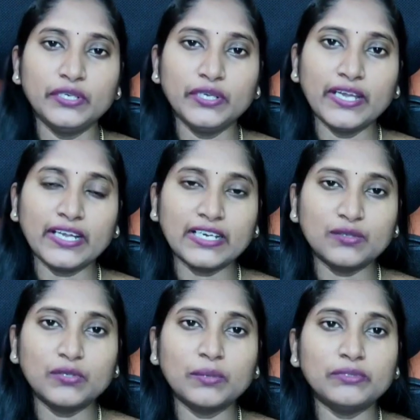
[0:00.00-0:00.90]
వీడియో ఎక్కడ
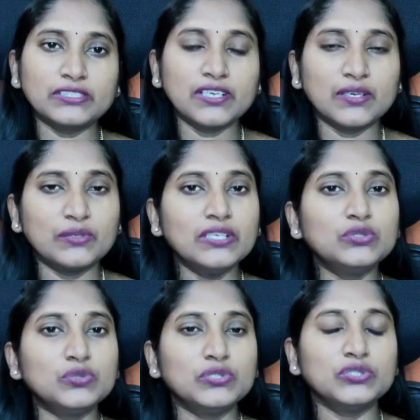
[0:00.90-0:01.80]
కూడా మిస్ కాకుండా
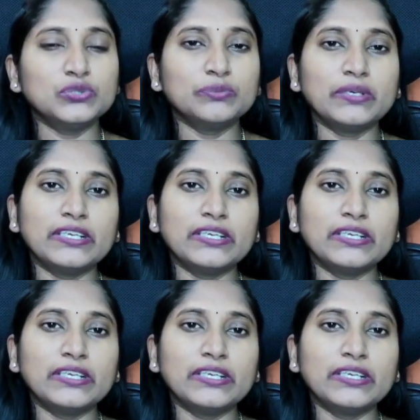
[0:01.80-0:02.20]
చూడొచ్చు